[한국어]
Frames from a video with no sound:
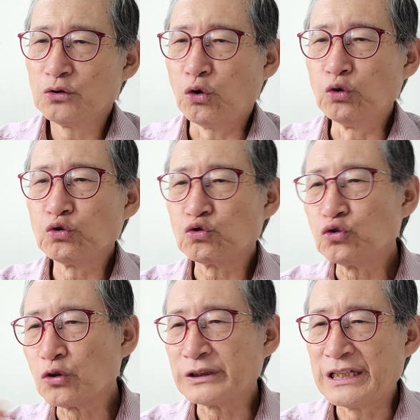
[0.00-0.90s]
돈
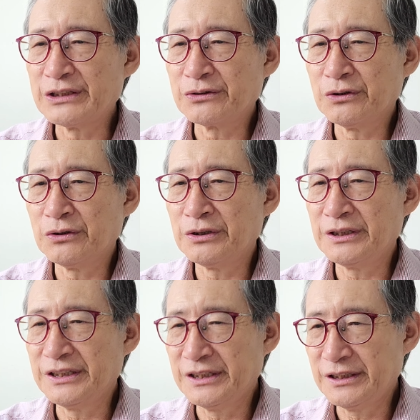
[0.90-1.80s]
꾸러 다니고
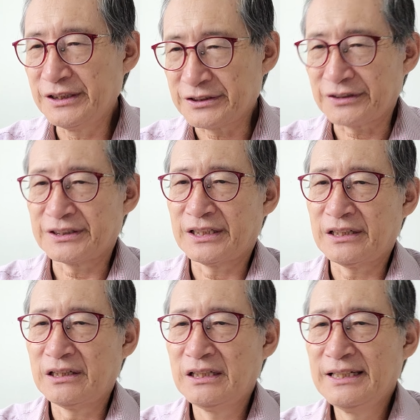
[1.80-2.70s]
있었다.